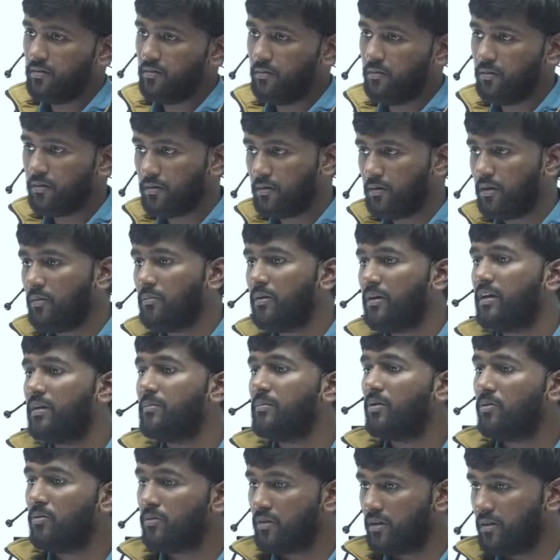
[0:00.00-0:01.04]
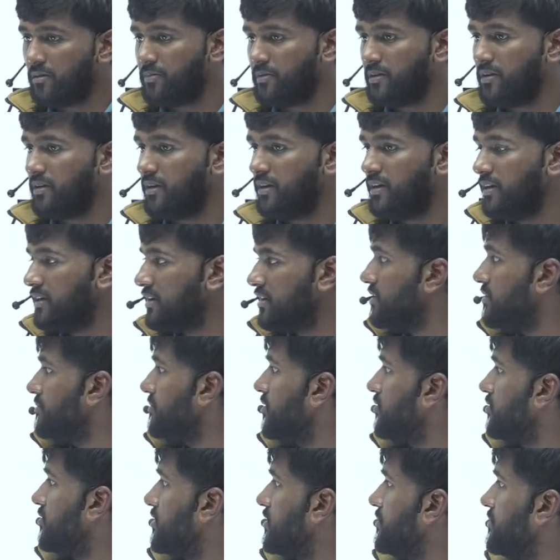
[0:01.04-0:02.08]
वो हमारी बाउंड्री पे है इंडिया की
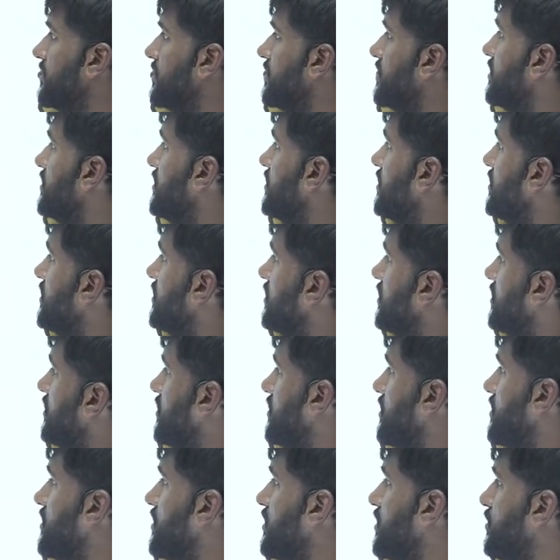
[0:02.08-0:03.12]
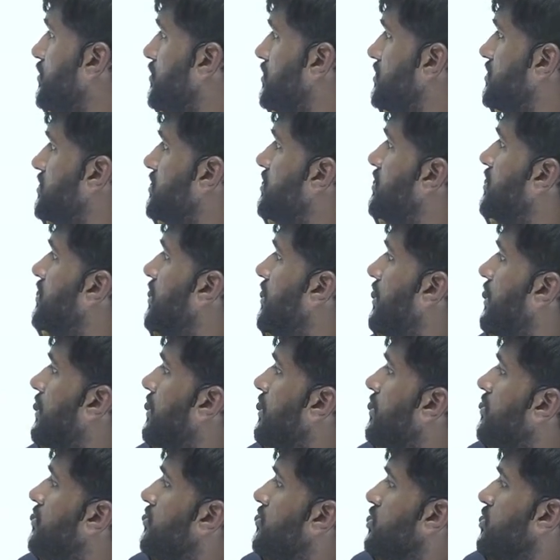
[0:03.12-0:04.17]
बाउंड्री पे कंटिगुअस
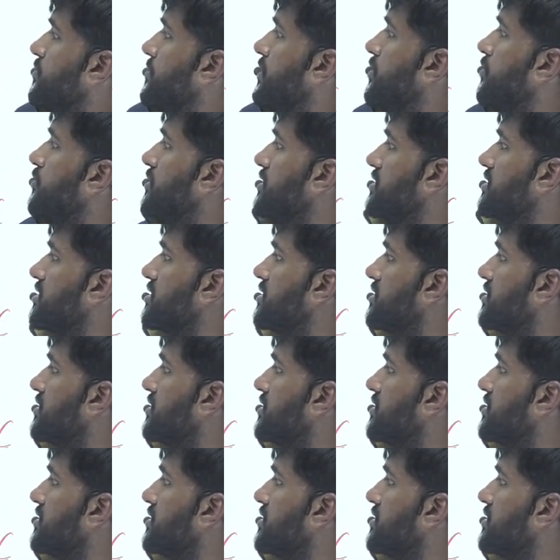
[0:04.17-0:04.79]
इनकॉन्स्पिकुअस